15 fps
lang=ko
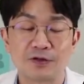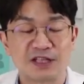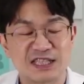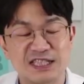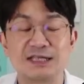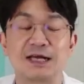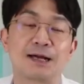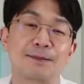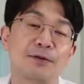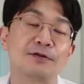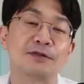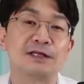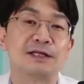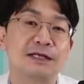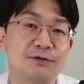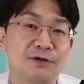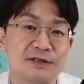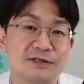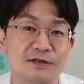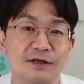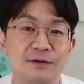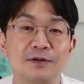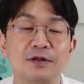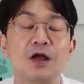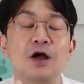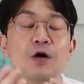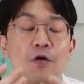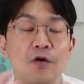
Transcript: 더 진하게 퍼뜨리기 위해서 그러면